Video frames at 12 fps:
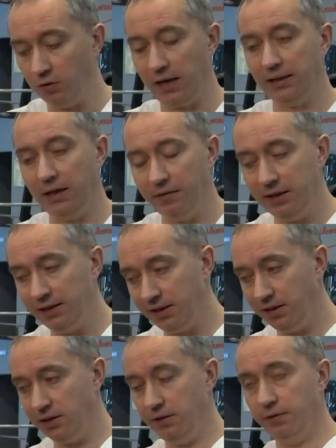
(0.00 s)
Вот когда вы
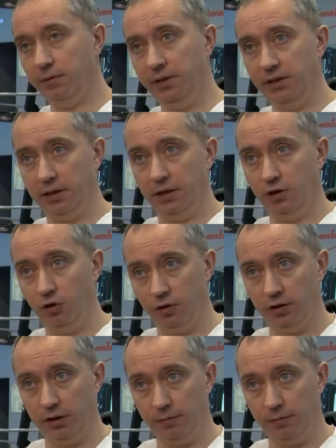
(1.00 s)
интенсивно быстро идете,